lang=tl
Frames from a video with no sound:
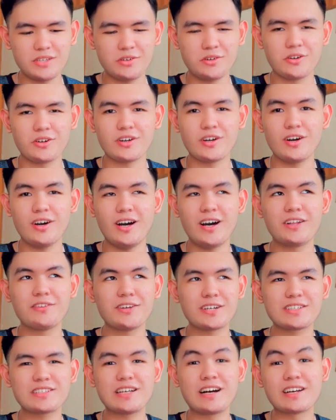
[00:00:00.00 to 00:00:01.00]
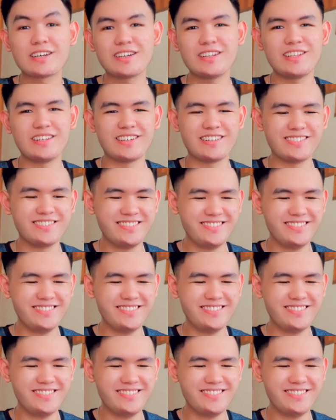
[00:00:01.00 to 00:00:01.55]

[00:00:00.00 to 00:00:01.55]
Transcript: or unrectangling.